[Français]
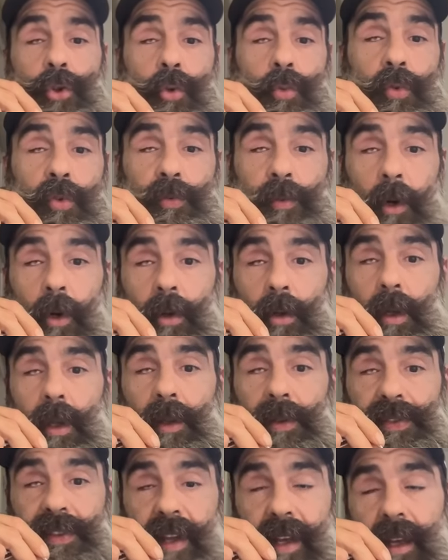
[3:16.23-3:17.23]
du mouvement
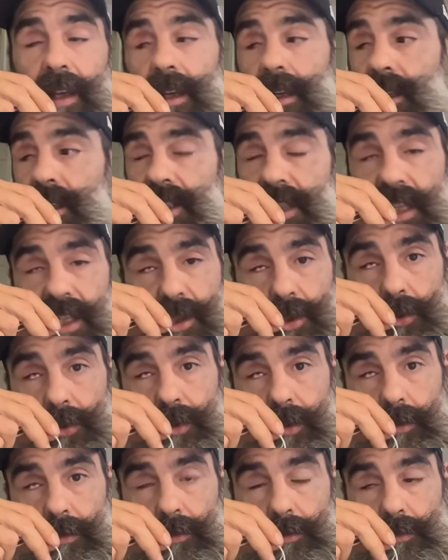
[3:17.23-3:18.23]
des Gilets
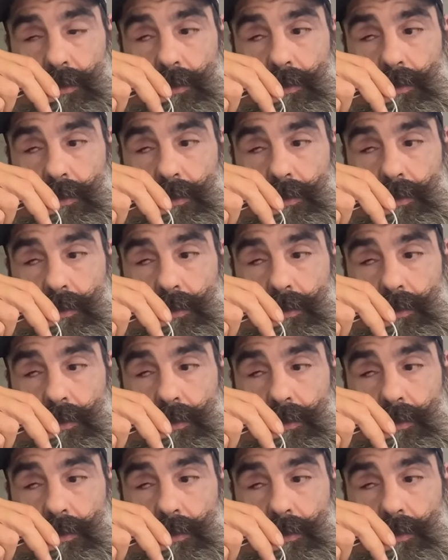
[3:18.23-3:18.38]
jaunes.